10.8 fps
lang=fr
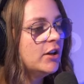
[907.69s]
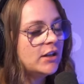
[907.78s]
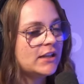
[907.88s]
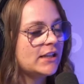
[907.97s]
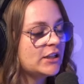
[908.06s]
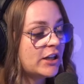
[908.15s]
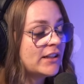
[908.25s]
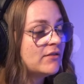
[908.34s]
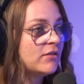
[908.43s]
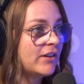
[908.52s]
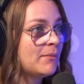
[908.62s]
les, gens qui
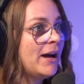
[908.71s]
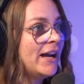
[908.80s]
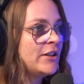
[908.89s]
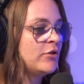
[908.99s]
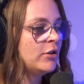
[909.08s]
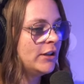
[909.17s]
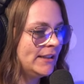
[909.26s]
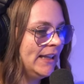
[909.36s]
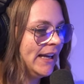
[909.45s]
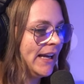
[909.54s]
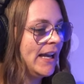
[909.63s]
vont vraiment être sur le
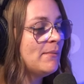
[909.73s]
terrain.